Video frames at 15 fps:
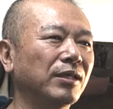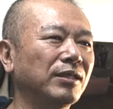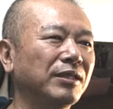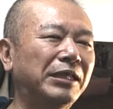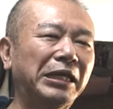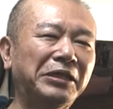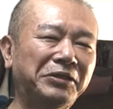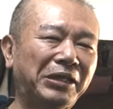意
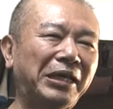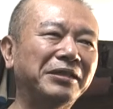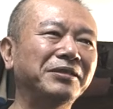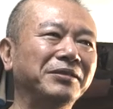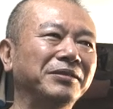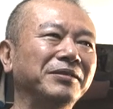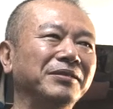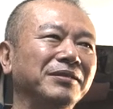外とあ
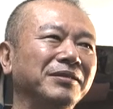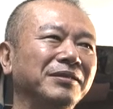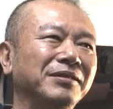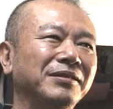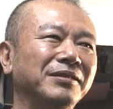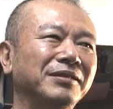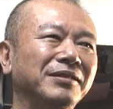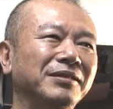る
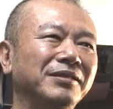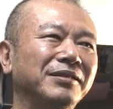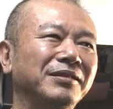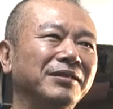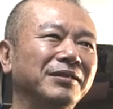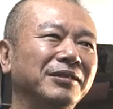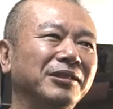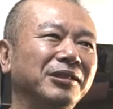
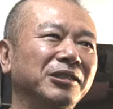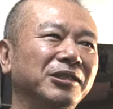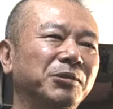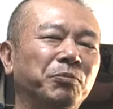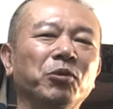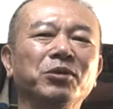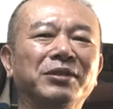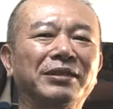
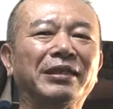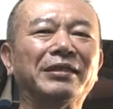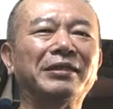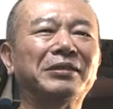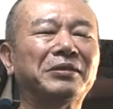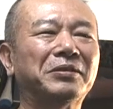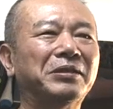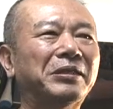スポーツなん
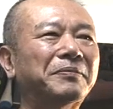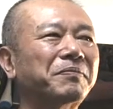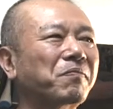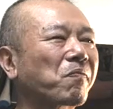ですよね。